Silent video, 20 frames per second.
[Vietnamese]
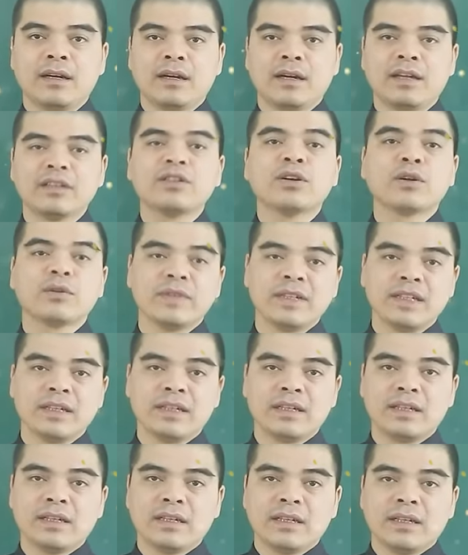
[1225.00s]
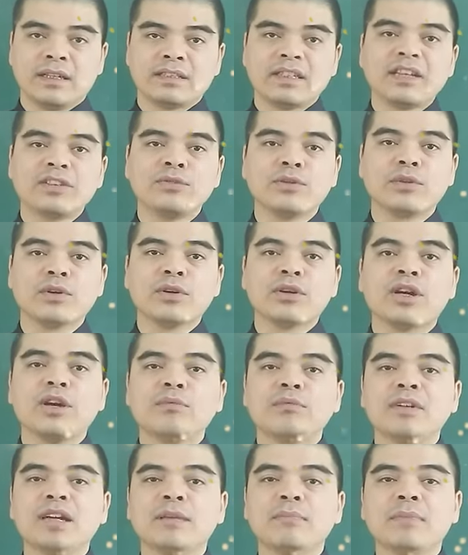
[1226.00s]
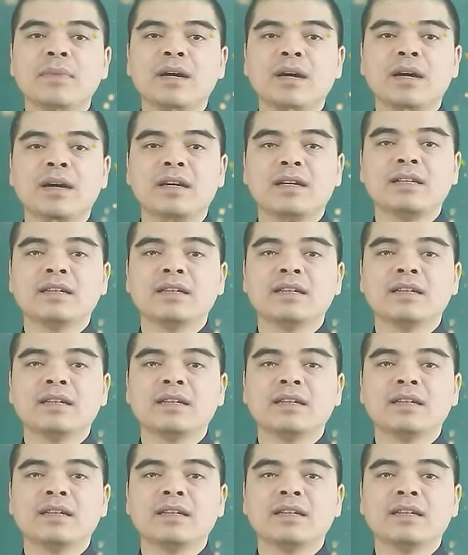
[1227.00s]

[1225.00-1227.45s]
à, thưa quý vị gia chủ cũng không nên mời